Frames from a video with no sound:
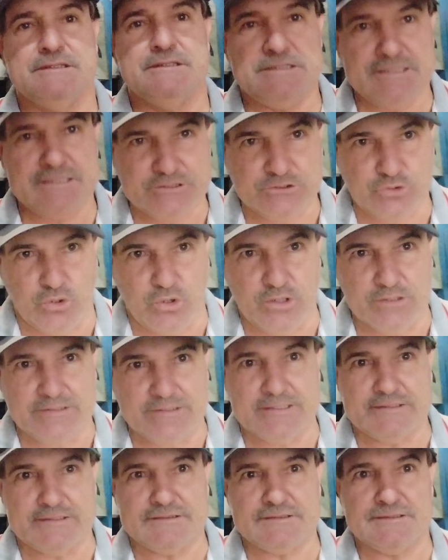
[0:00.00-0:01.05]
De
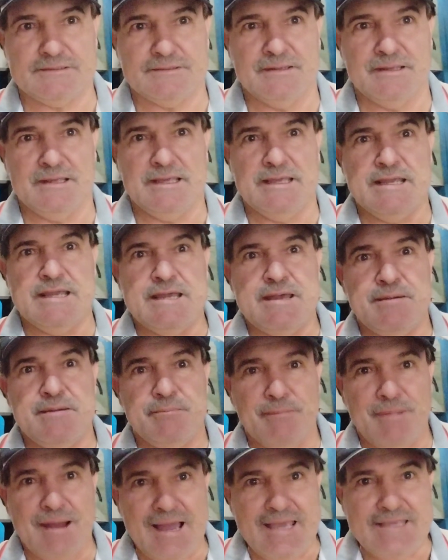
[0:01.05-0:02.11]
todas.
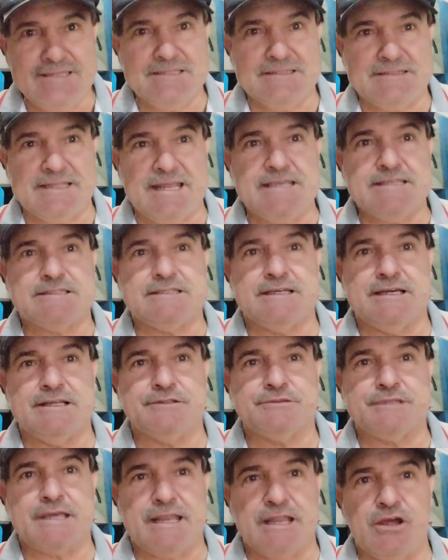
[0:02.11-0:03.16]
Mais de três
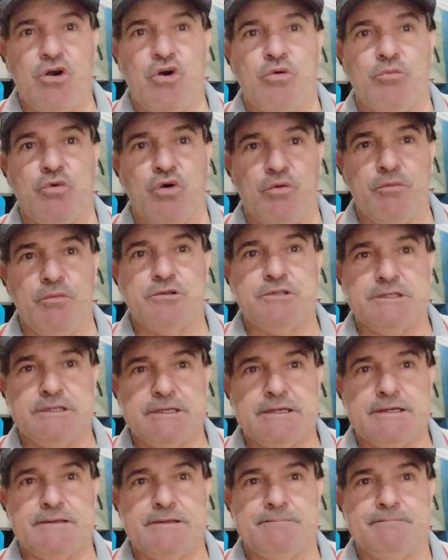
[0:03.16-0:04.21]
anos que ela roubou meu
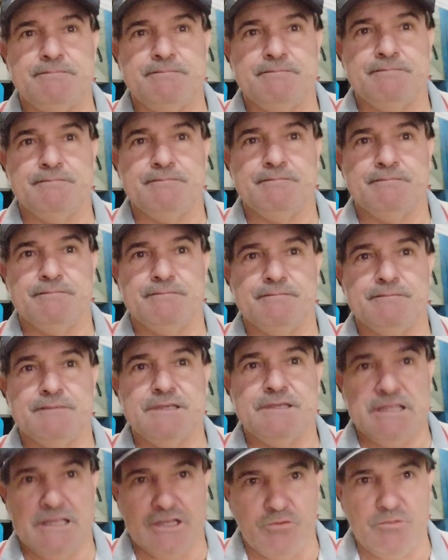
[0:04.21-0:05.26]
dinheiro
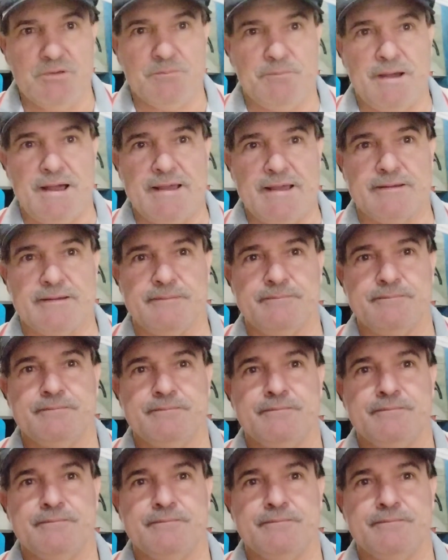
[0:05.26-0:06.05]
e não me paga.